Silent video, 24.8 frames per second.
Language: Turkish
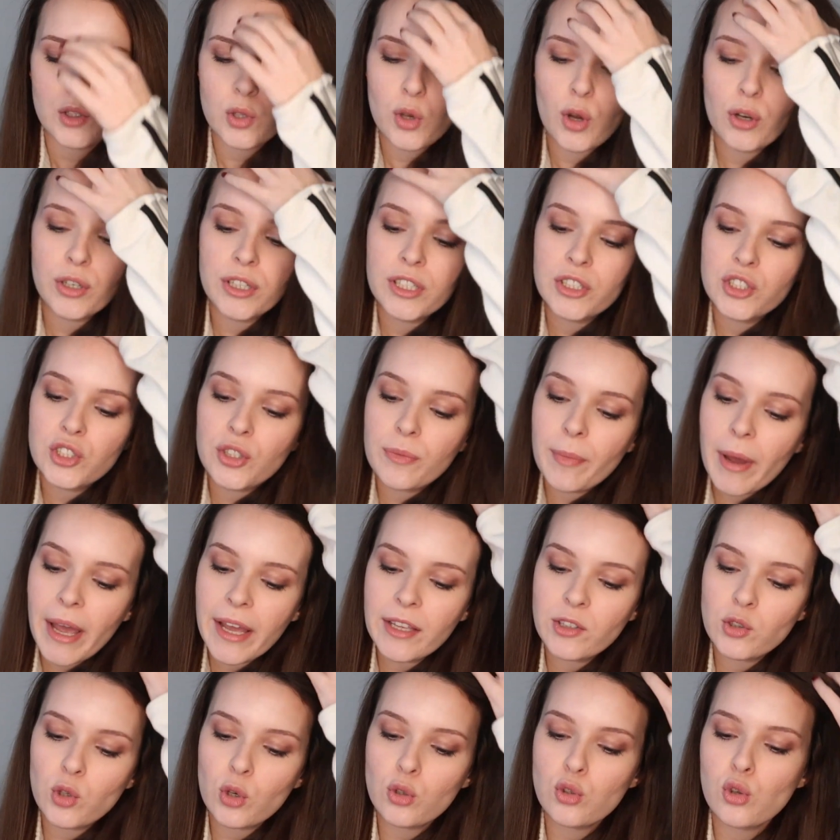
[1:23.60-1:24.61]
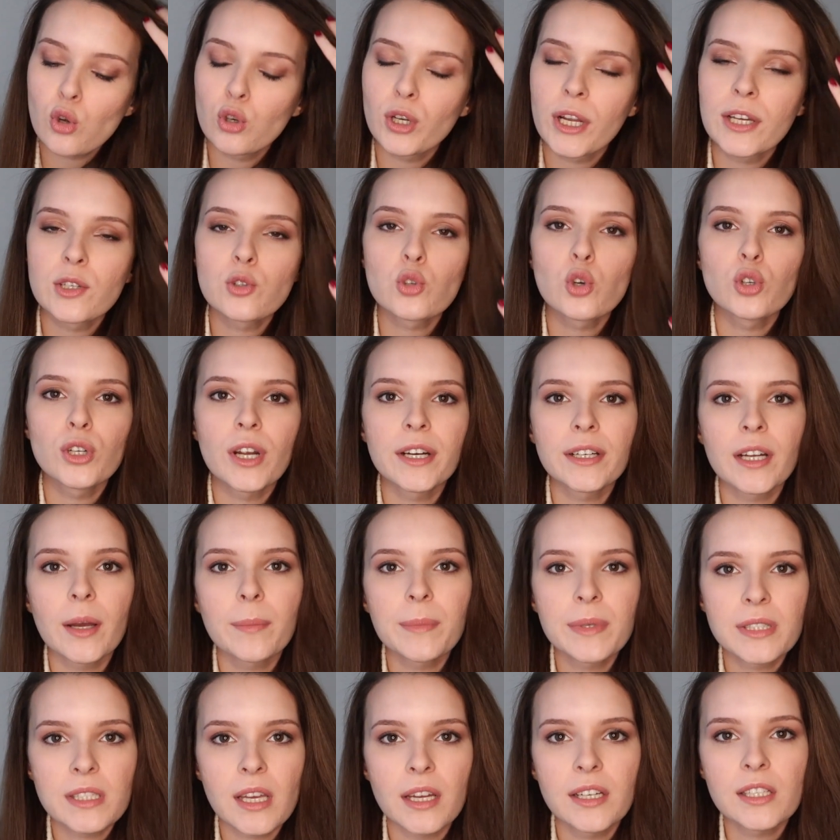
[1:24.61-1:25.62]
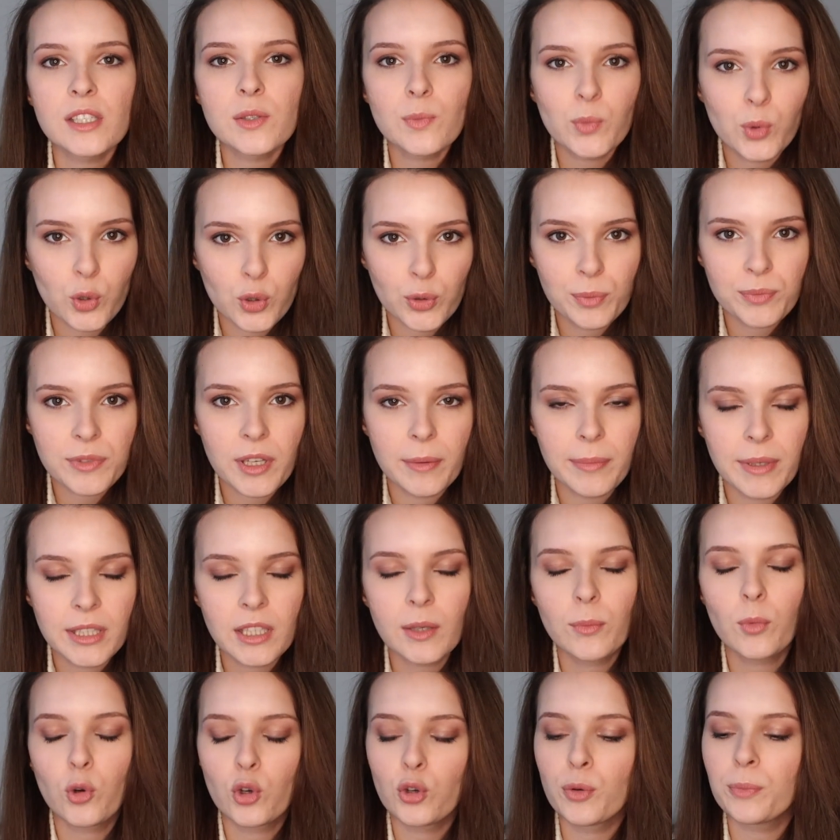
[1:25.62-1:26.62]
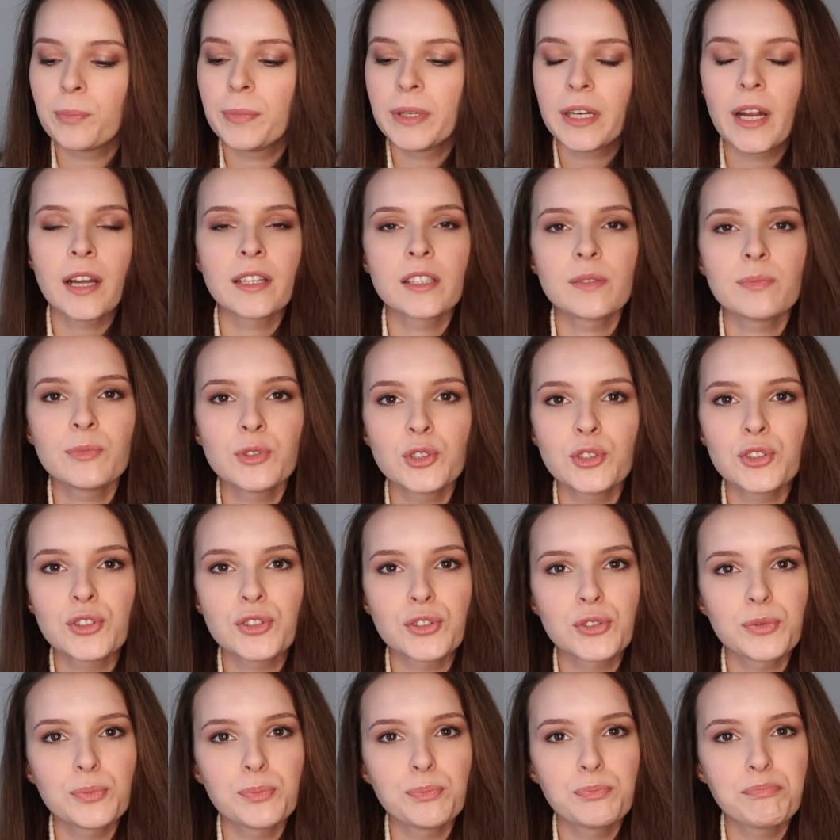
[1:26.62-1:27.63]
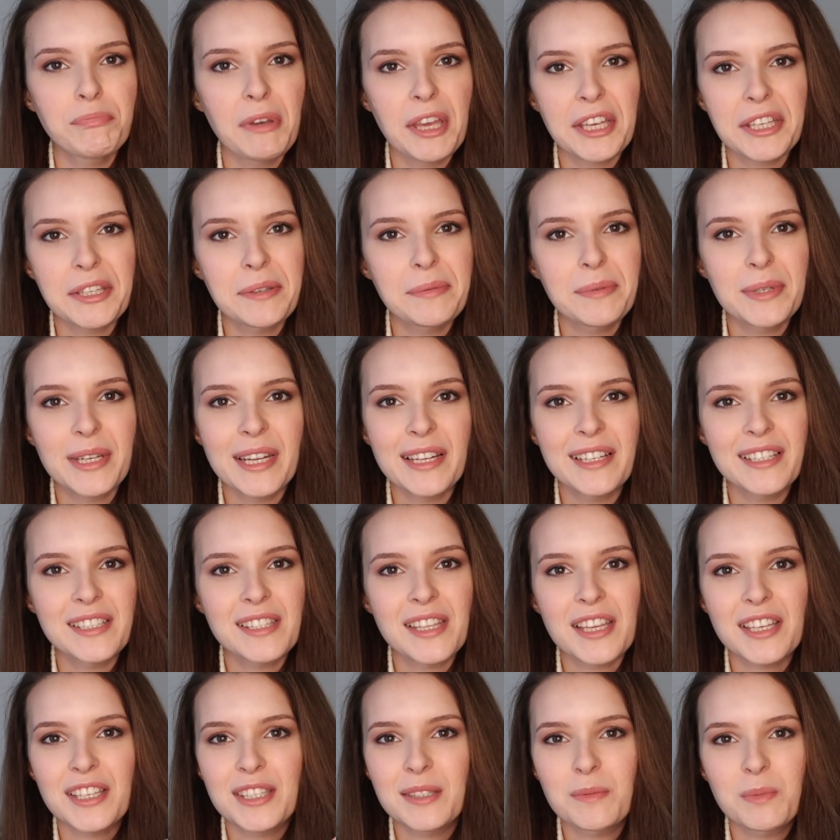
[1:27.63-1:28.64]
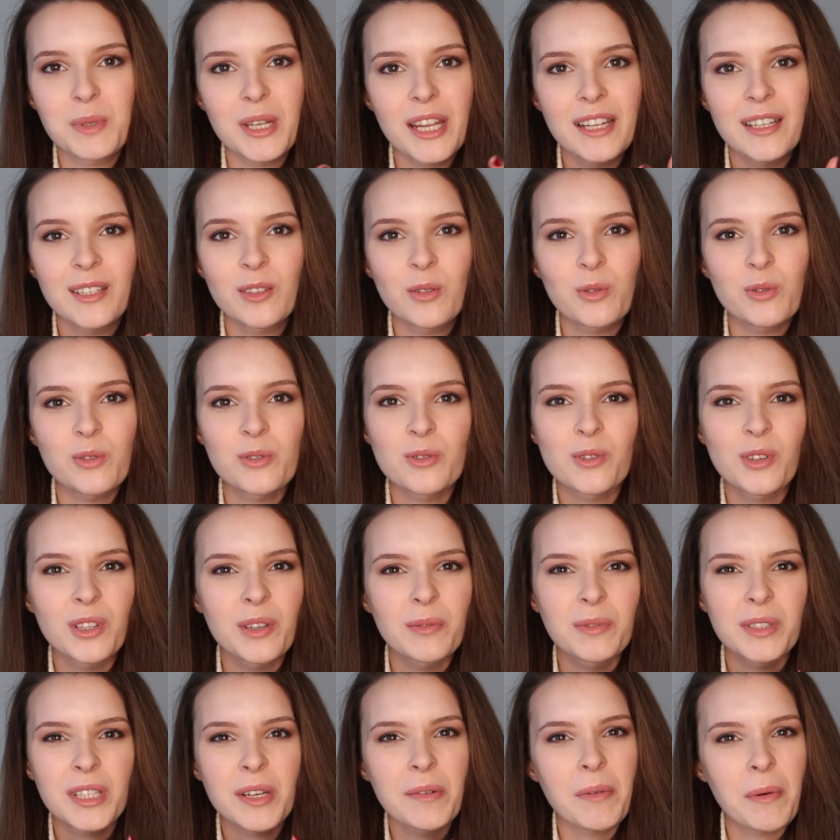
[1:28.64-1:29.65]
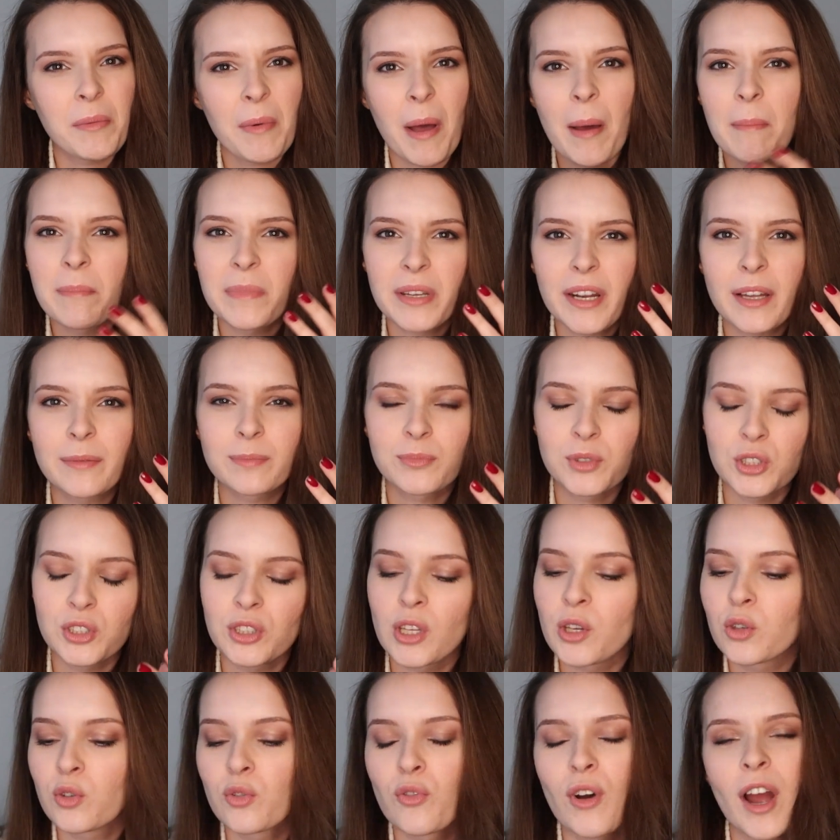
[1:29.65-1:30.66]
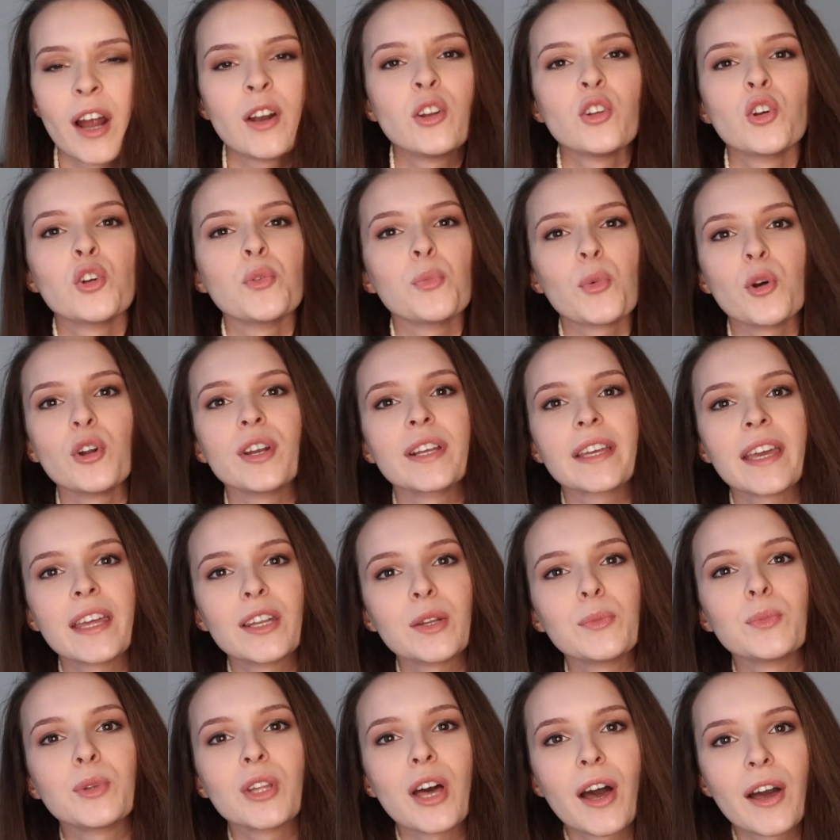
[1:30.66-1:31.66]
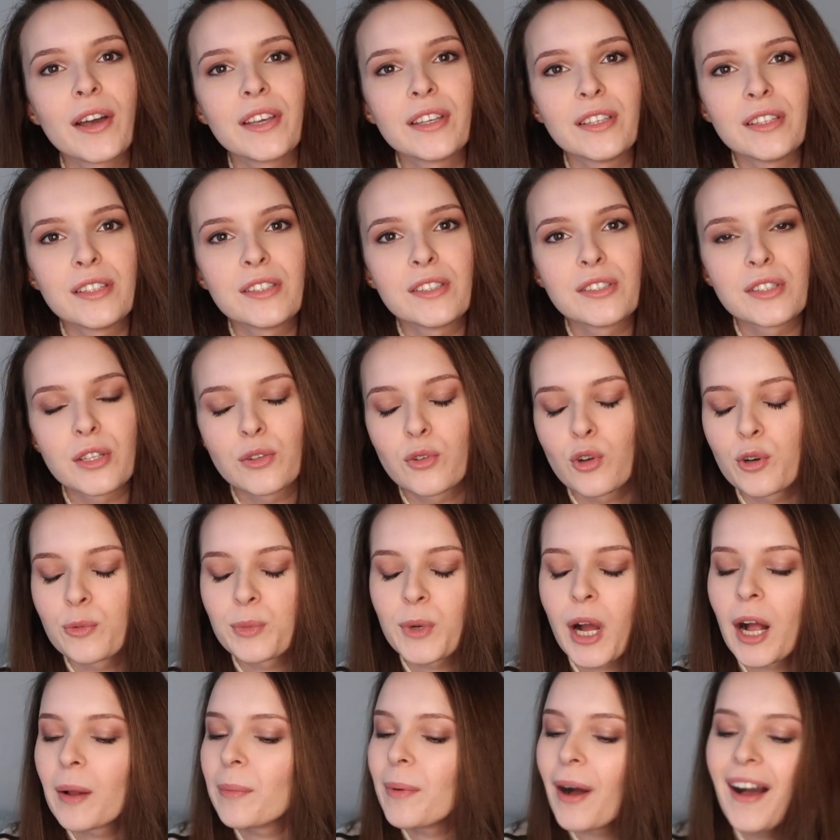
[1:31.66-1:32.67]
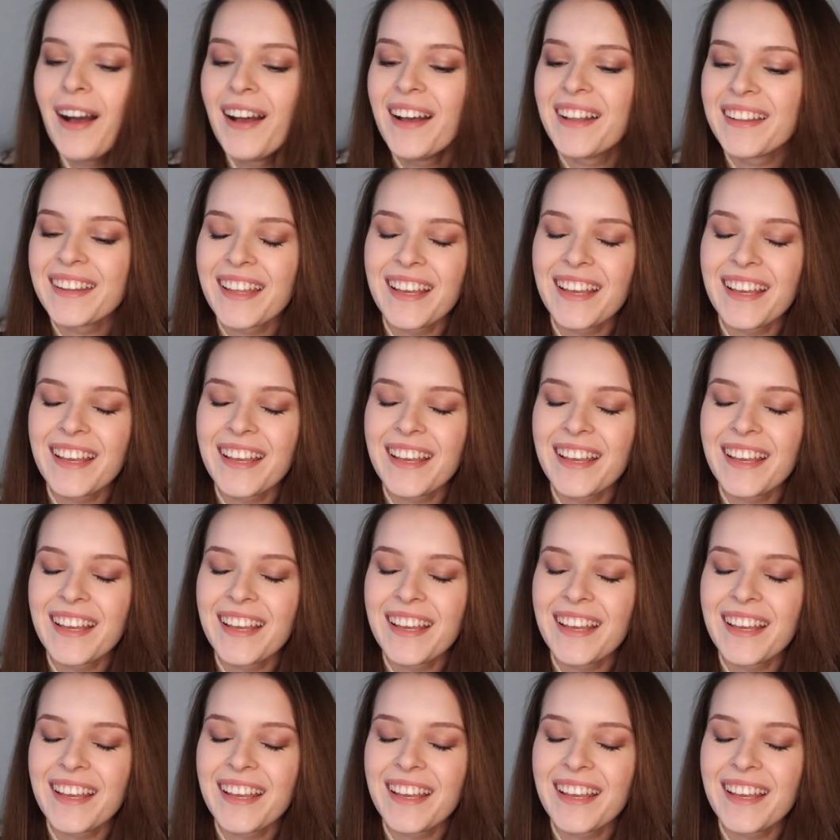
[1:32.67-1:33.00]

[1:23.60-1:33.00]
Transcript: Sonra cama en çok sorulan sorulardan bir tanesi boyum tabii ki. Boyum 1.60 Belki 1.58, 1.59 da olabilir ama ben 1.60 diye yuvarlıyorum. Öyle kendimi daha iyi hissediyorum galiba.